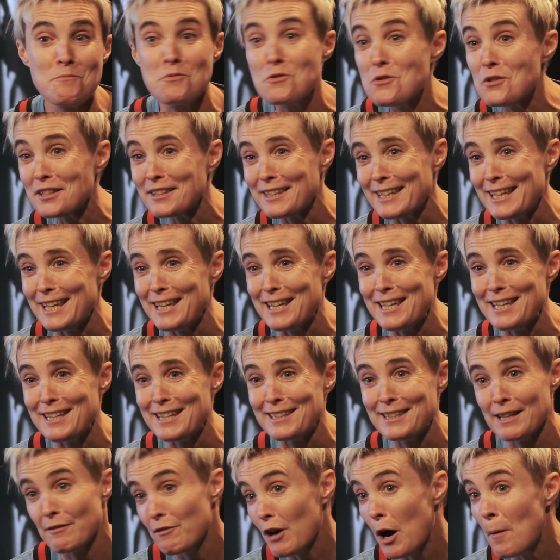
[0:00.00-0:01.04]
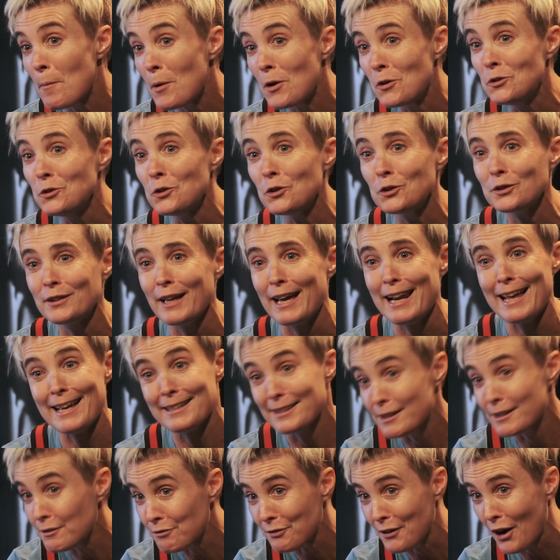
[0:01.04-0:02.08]
Plouk, c'est vraiment une ode à
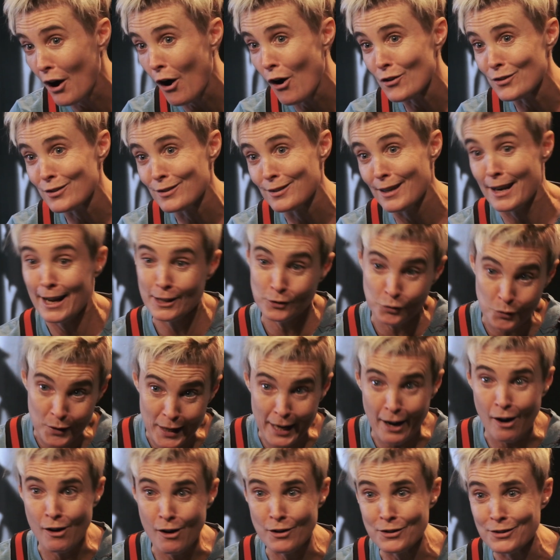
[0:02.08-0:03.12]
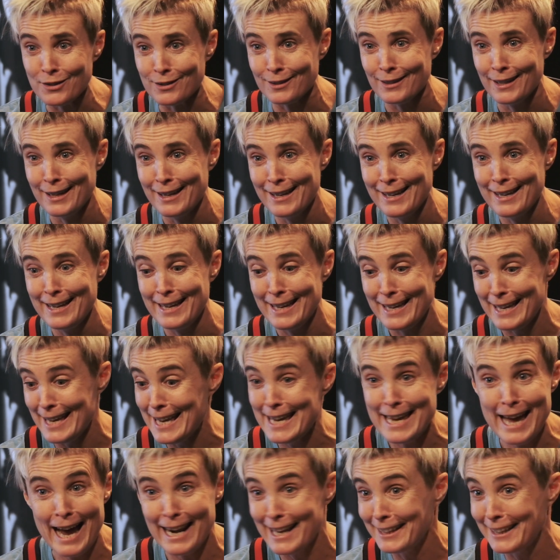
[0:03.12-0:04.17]
la différence, à la tolérance
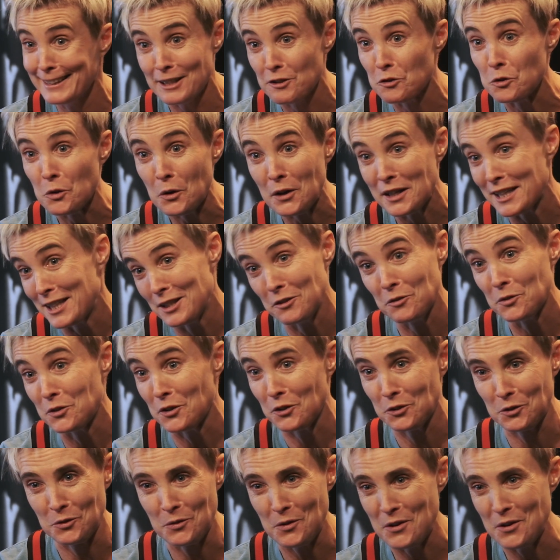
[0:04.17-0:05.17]
et à la nature qui nous